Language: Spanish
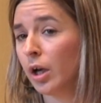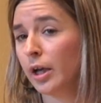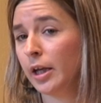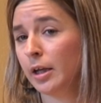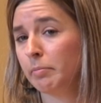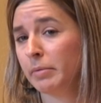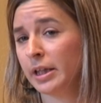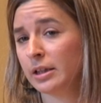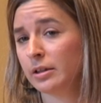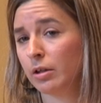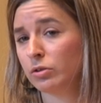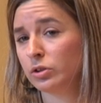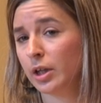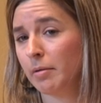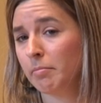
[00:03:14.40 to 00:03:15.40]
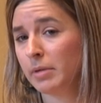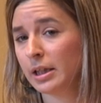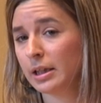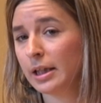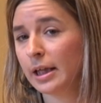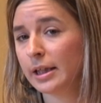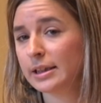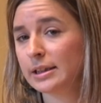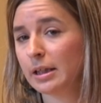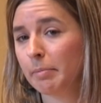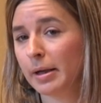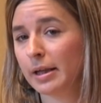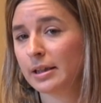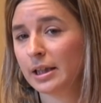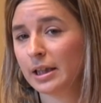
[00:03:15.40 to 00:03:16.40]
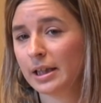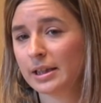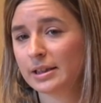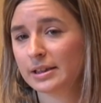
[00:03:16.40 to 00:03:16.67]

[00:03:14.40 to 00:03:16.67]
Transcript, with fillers: y mediante nuestra enmienda, que esta partida